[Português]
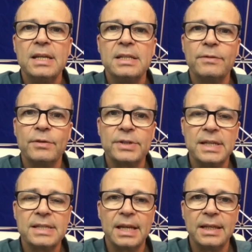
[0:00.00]
se
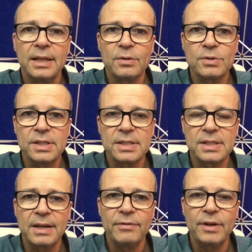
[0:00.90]
vocês ainda não se
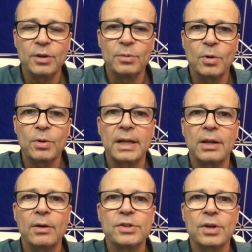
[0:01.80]
inscreveram no meu
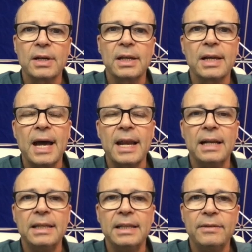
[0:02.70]
canal, é só clicar
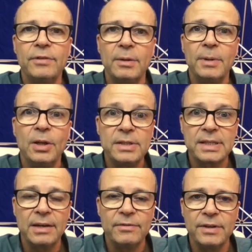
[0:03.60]
ali em vermelho
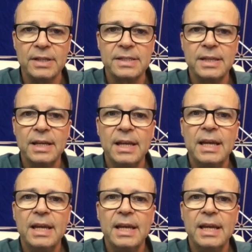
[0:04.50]
inscrever-se.